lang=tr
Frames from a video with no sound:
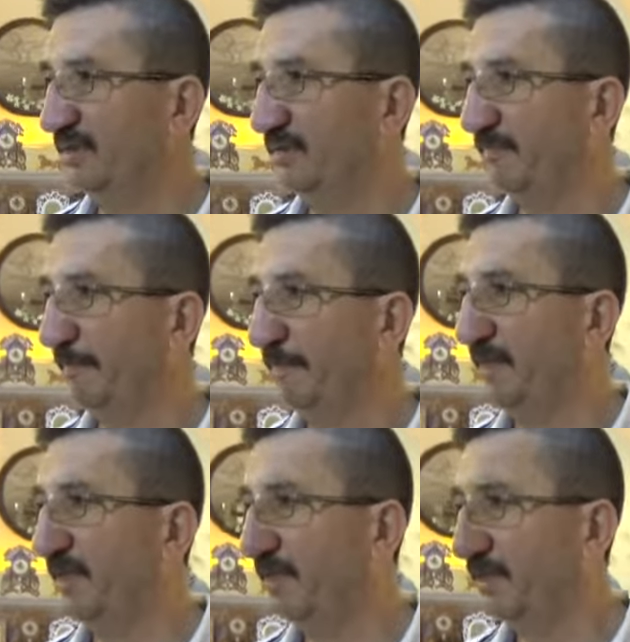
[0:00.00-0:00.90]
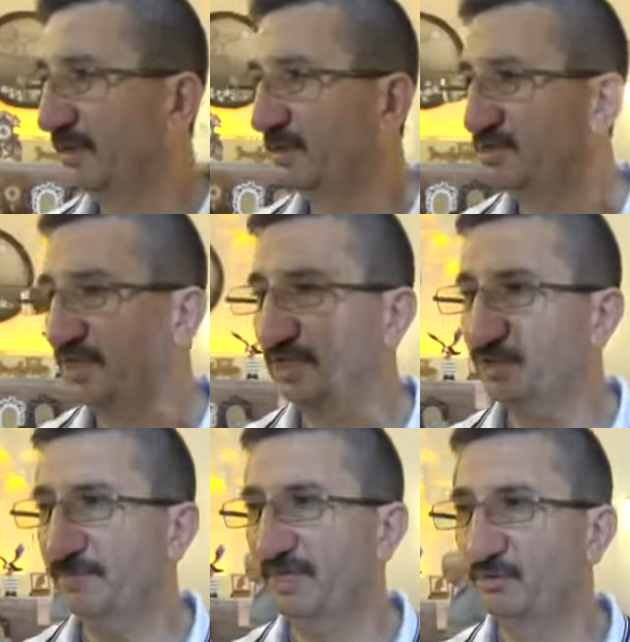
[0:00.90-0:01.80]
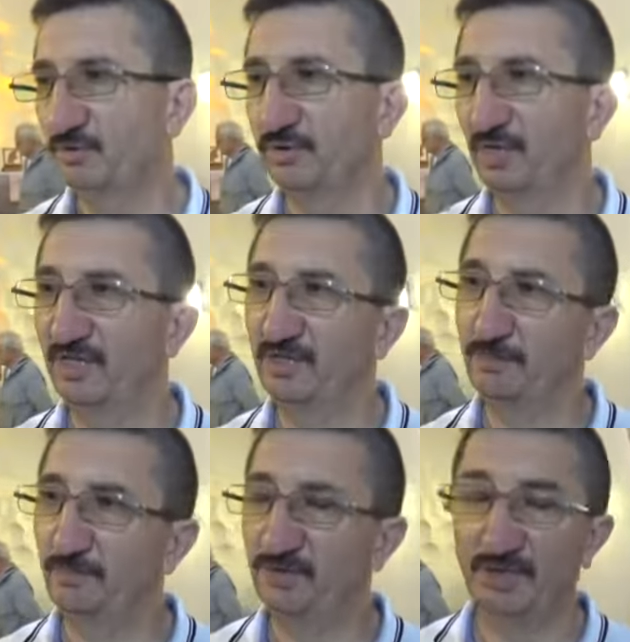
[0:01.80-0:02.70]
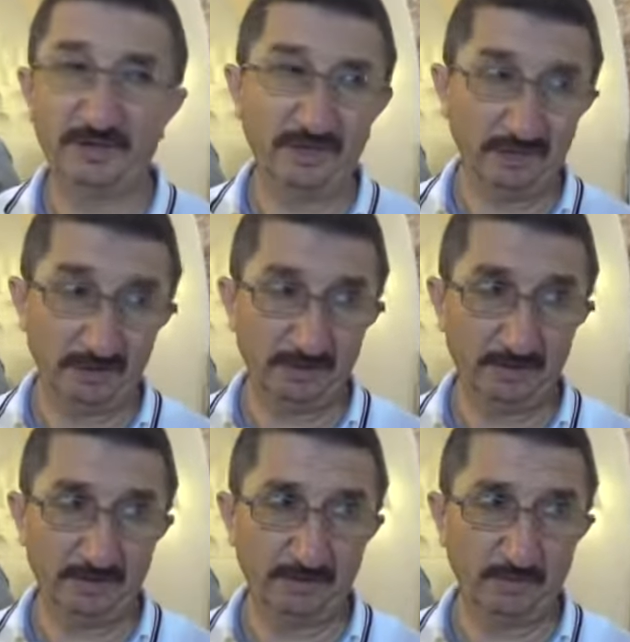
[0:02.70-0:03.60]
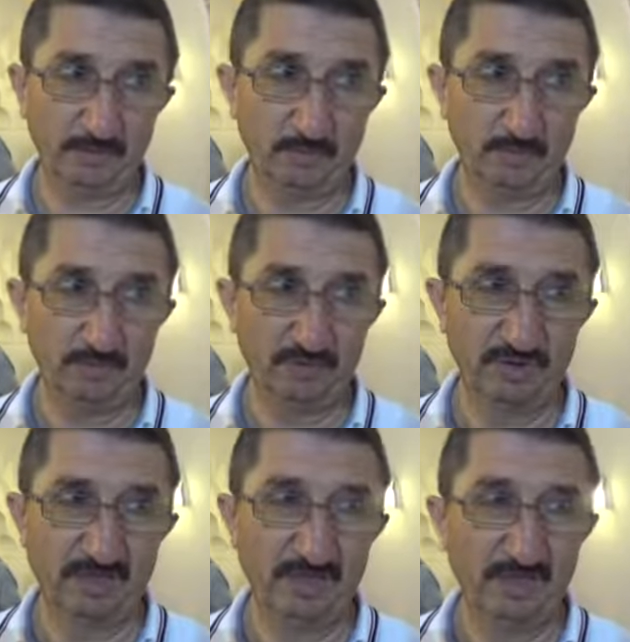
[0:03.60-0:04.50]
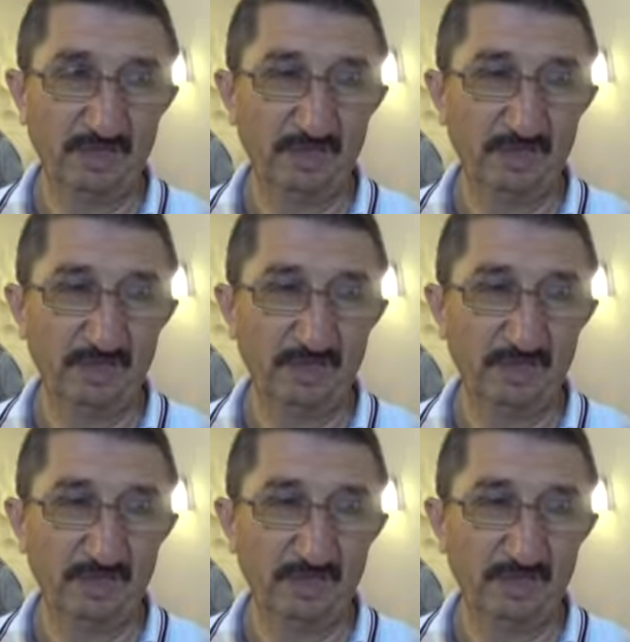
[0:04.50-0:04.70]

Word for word: e, çalışmalar uzun yıllar yapılmış ancak e, günümüzde